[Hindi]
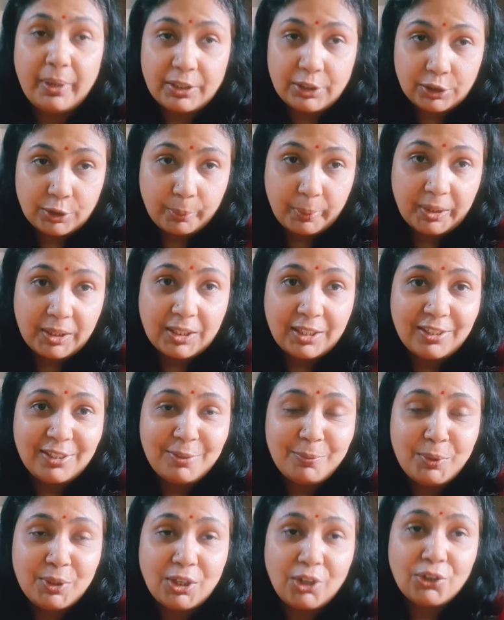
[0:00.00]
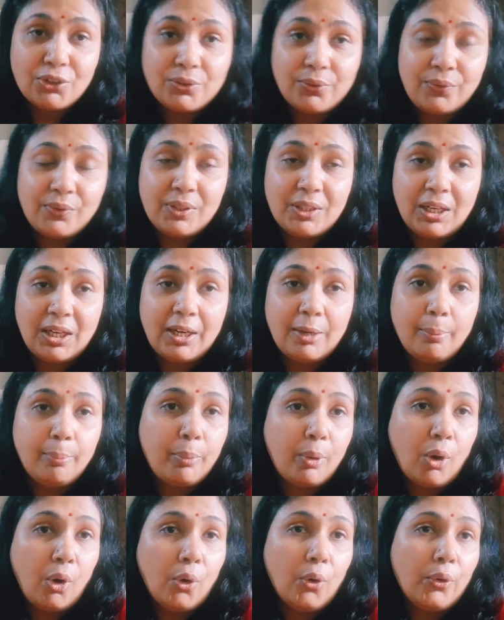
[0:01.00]
पार्टिसिपेट करिए बिकॉज वी आर ए
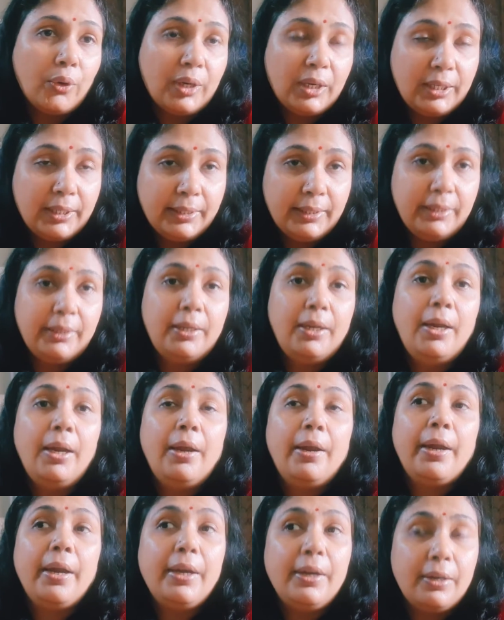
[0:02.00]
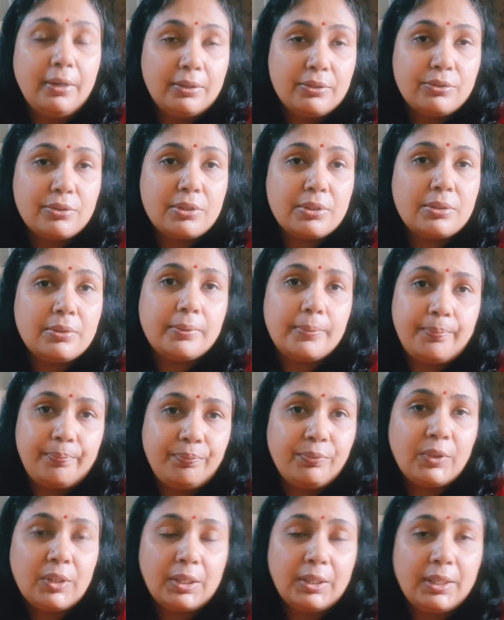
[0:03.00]
प्राउडली इंडियंस
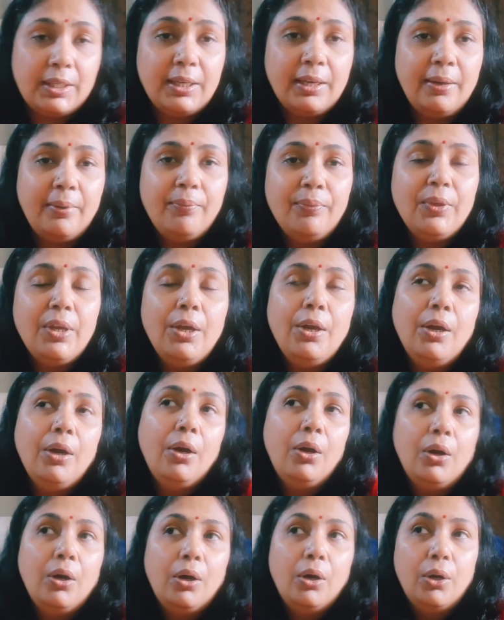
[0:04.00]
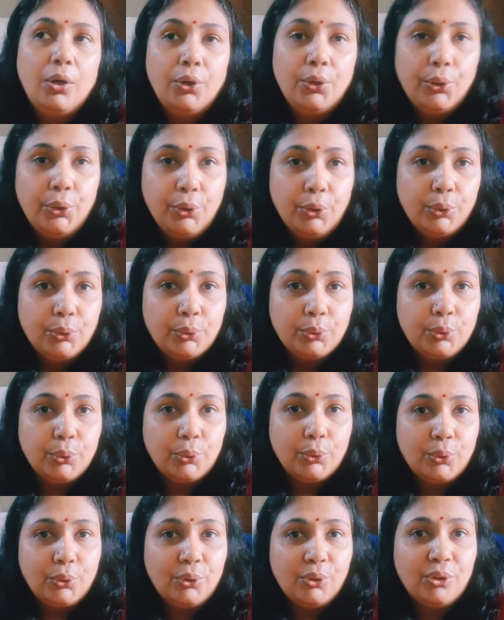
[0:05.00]
ठीक है
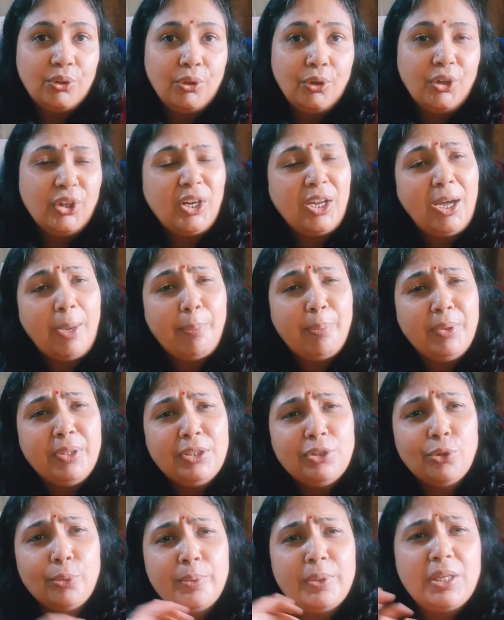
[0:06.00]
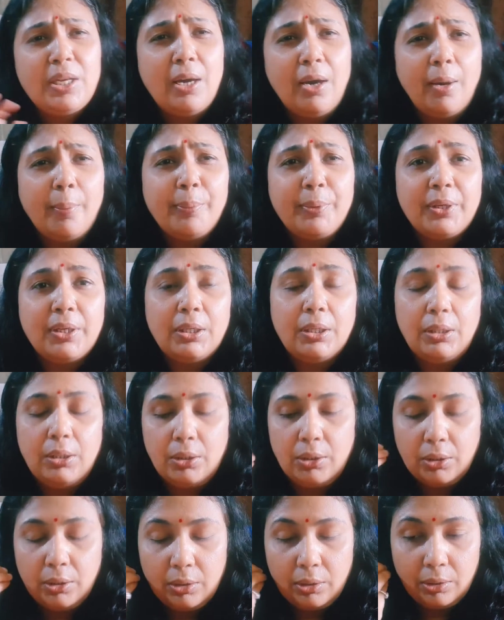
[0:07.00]
तो और आपने जो भी आपके
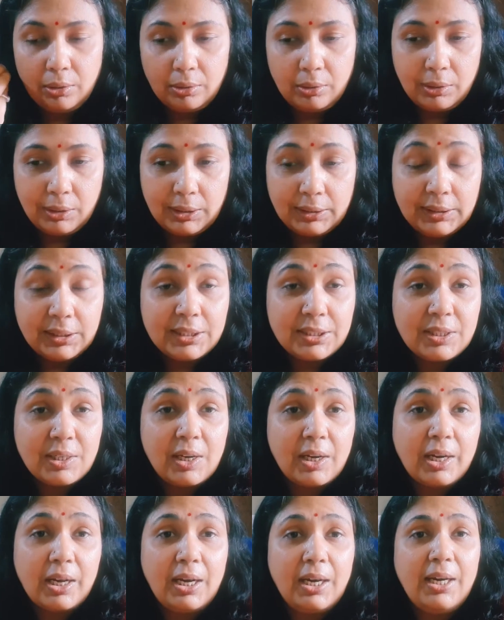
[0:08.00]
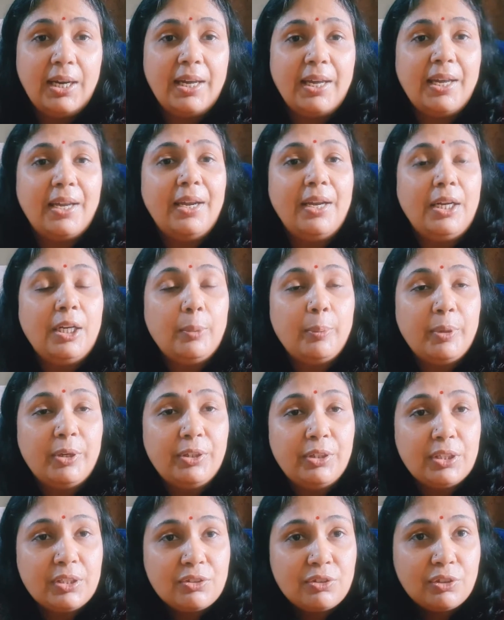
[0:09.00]
अंदर चल रहा है
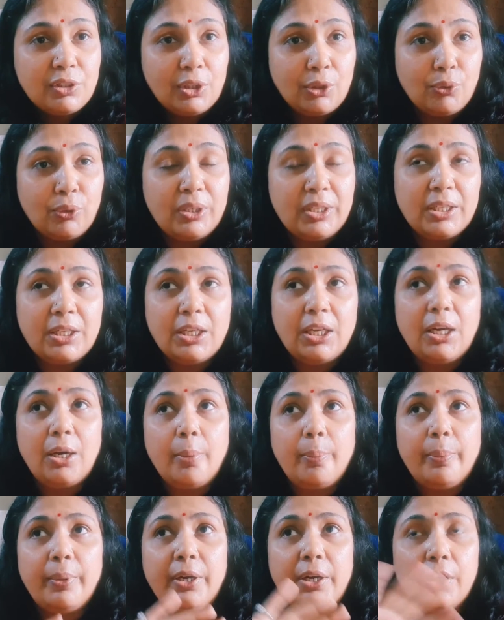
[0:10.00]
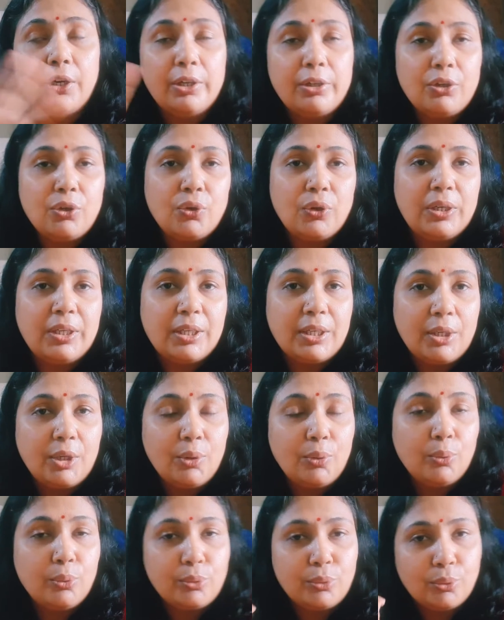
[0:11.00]
इंडिपेंडेंस डे को लेके अपने कंट्री को
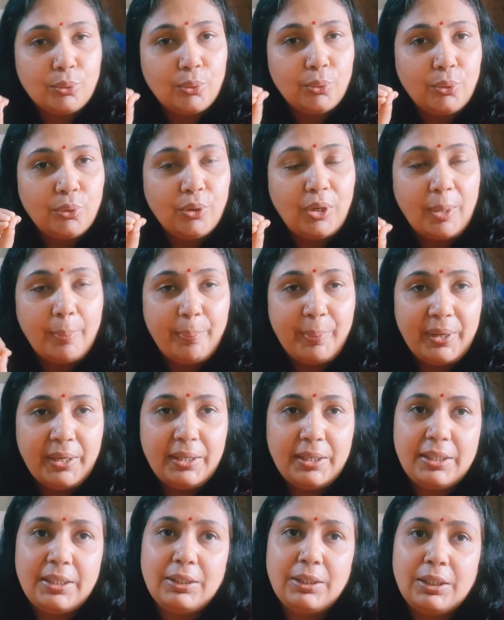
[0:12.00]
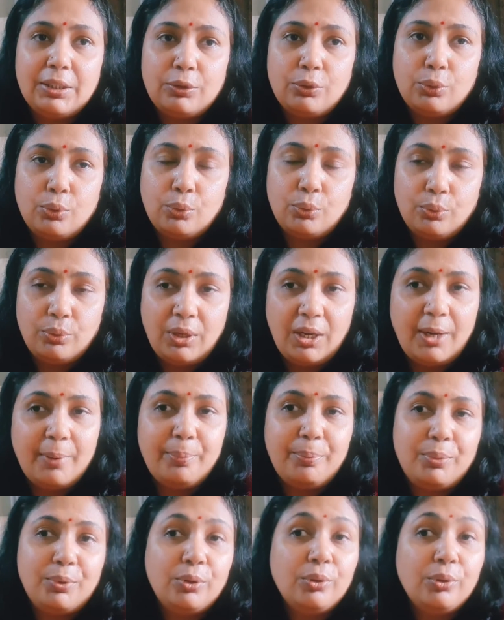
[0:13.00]
लेके उसको आप पेंटिंग के थ्रू आप